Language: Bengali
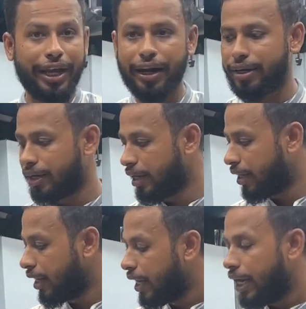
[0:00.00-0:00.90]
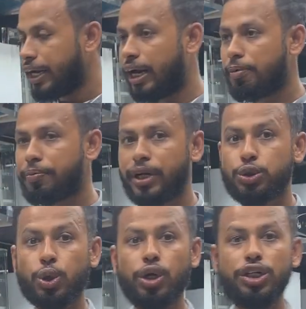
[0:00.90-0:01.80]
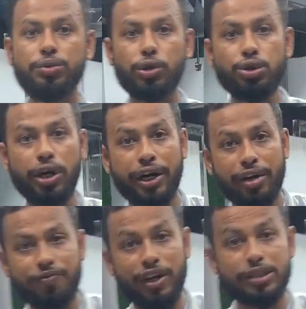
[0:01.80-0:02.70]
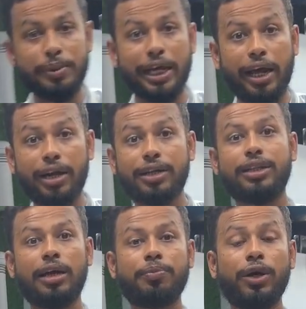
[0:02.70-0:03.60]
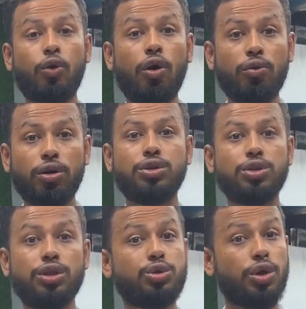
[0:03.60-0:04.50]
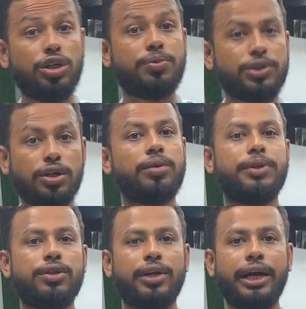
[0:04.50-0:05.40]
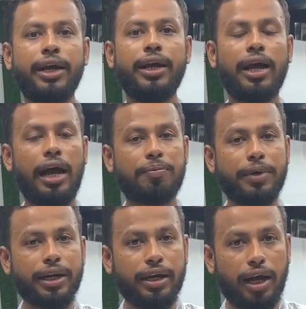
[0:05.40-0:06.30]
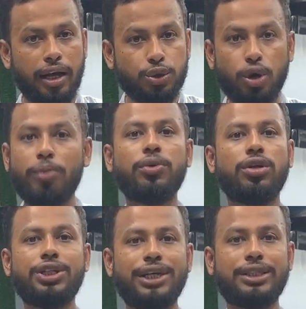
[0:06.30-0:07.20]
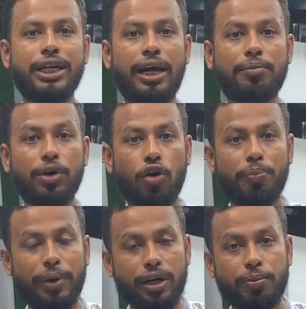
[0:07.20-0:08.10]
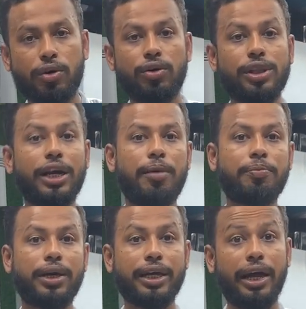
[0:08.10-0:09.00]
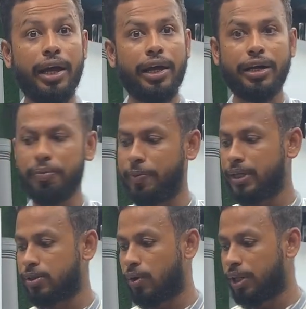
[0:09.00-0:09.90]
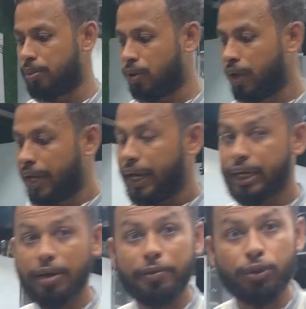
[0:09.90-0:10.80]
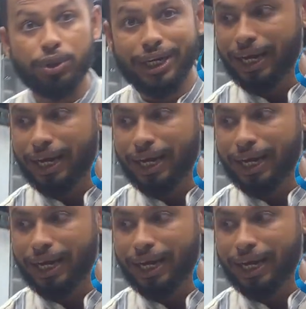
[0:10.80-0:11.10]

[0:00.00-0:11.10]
গ্যারেট হ্যাঁ এটা আপনার চল্লিশ বছরের রিপ্লেসমেন্ট গ্যারান্টি থাকবে কখনো যদি চল্লিশ বছরের ভিতরে আপনার জমরস আসে আমরা কোম্পানির পক্ষ থেকে আপনাকে রিপ্লেস করে দেব এটা আপনার দুইটা